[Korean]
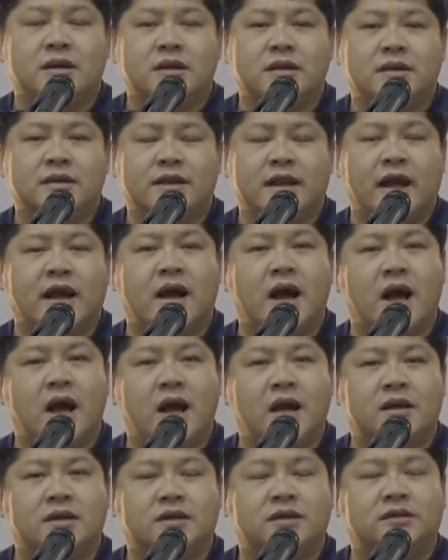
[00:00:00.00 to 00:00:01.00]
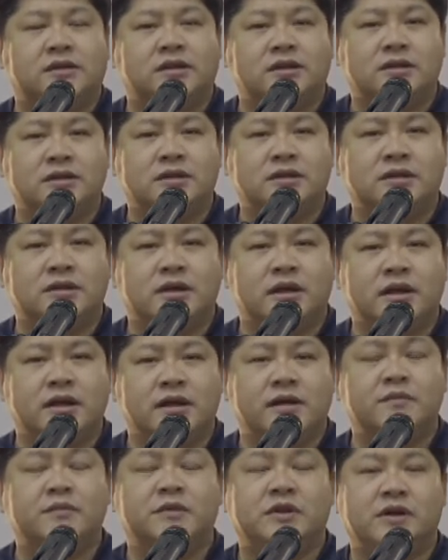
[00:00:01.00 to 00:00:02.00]
내가 그들을
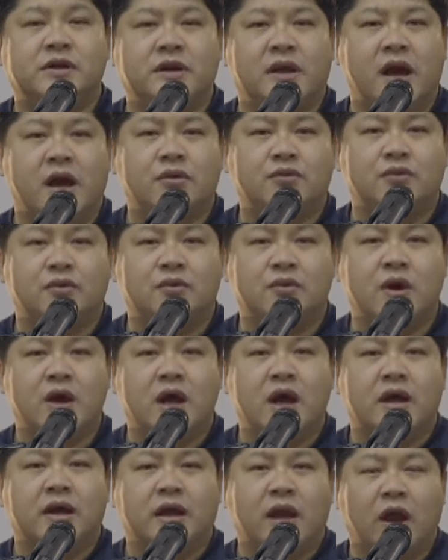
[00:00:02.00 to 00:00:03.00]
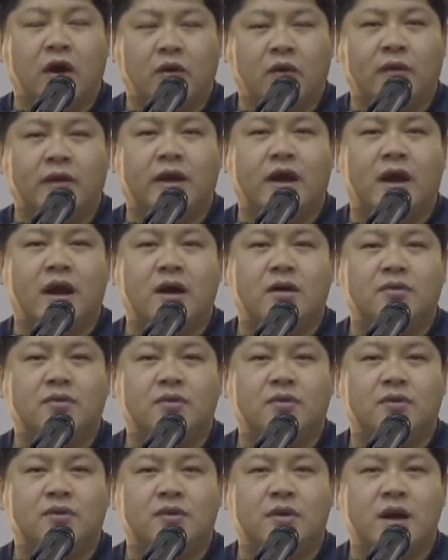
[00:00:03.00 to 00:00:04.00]
힘들게 하고 괴롭게
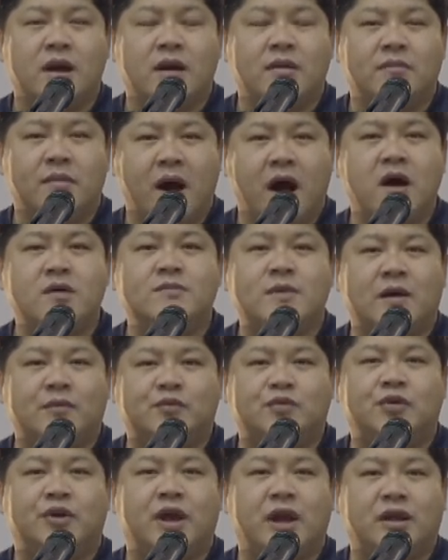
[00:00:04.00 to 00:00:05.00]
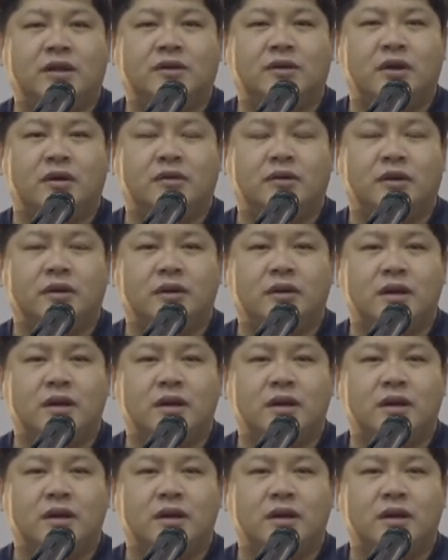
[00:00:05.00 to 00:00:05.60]
하고 마음 아프게 했던